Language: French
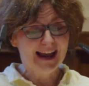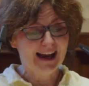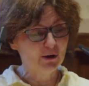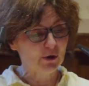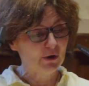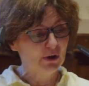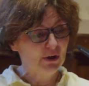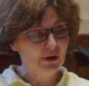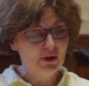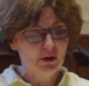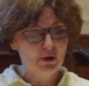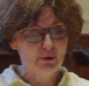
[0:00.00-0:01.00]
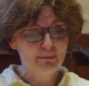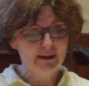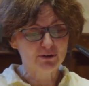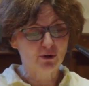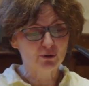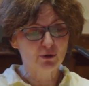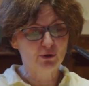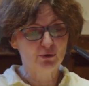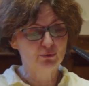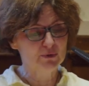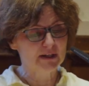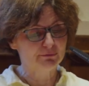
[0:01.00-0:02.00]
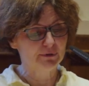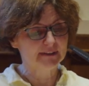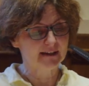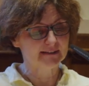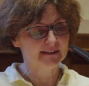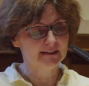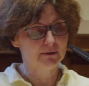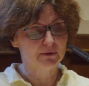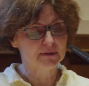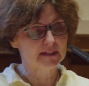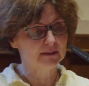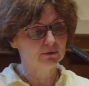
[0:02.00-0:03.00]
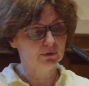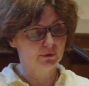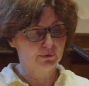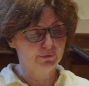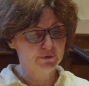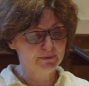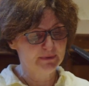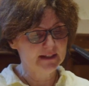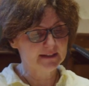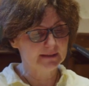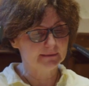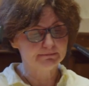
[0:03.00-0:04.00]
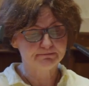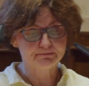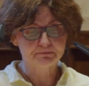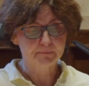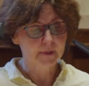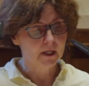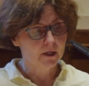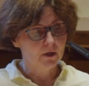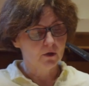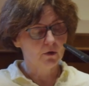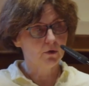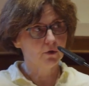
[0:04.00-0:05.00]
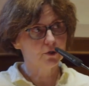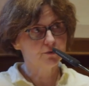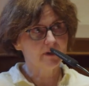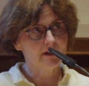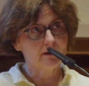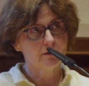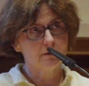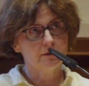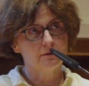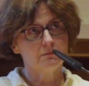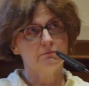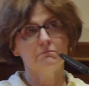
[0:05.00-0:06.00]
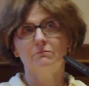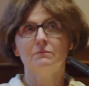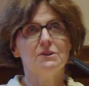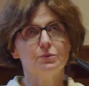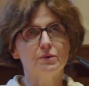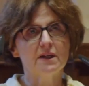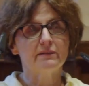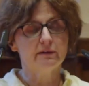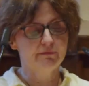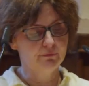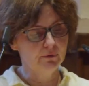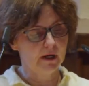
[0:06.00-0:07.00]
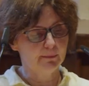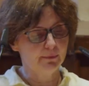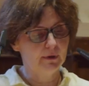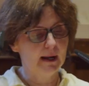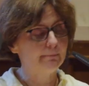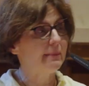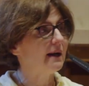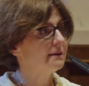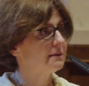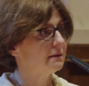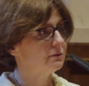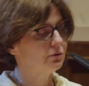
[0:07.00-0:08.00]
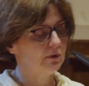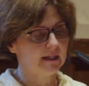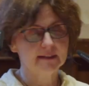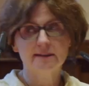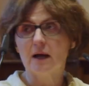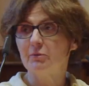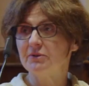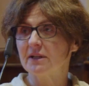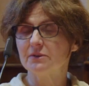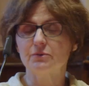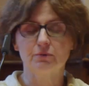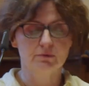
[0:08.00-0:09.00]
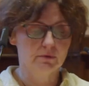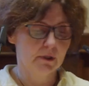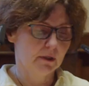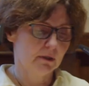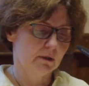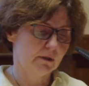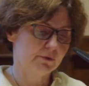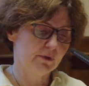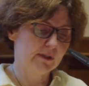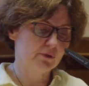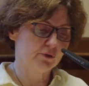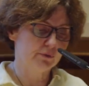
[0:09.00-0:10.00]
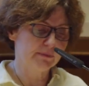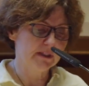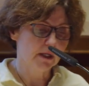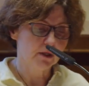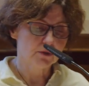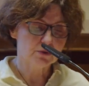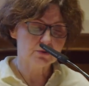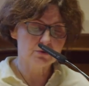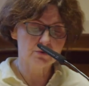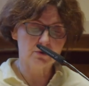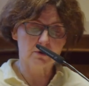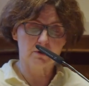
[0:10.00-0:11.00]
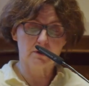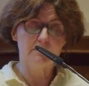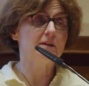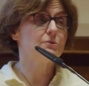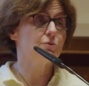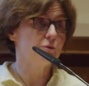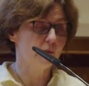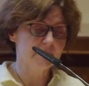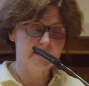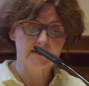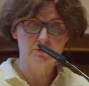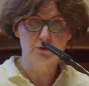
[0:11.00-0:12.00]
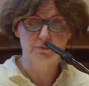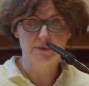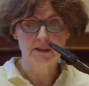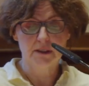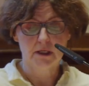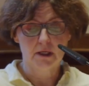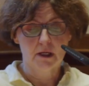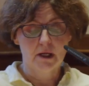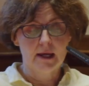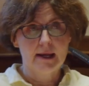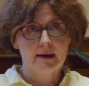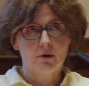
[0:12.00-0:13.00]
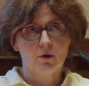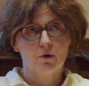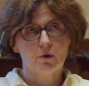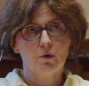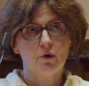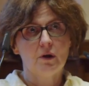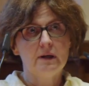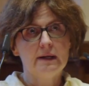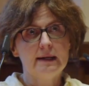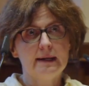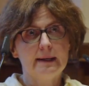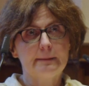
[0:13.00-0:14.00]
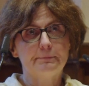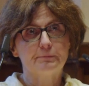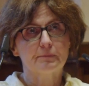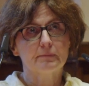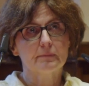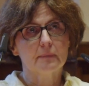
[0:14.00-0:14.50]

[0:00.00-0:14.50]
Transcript: Alors, maintenant que nous avons écarté euh, cette euh, fausse piste, je voudrais discuter avec vous un peu l'impact de la décarbonation de l'économie sur eh justement cette économie les,